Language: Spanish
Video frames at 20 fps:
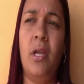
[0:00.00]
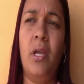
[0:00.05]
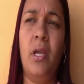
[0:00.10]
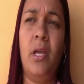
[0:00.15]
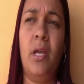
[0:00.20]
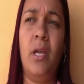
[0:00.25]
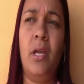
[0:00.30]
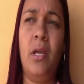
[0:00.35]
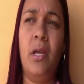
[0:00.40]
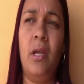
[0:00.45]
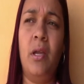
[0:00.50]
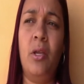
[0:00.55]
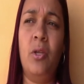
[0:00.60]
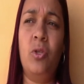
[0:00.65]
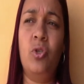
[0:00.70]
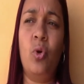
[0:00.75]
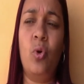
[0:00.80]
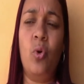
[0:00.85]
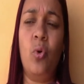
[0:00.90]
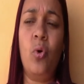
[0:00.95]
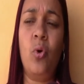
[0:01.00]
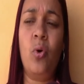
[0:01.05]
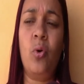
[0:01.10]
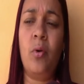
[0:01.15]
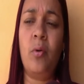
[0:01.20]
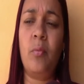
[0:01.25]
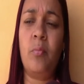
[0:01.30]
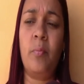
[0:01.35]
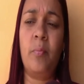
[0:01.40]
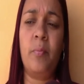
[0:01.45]
Eh,
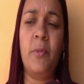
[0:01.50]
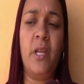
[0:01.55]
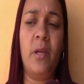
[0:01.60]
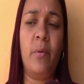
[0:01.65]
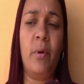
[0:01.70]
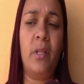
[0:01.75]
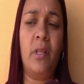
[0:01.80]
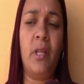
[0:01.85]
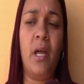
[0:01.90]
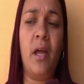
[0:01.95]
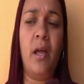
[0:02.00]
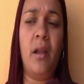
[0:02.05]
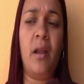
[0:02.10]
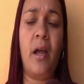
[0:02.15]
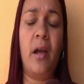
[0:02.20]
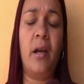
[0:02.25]
yo de verdad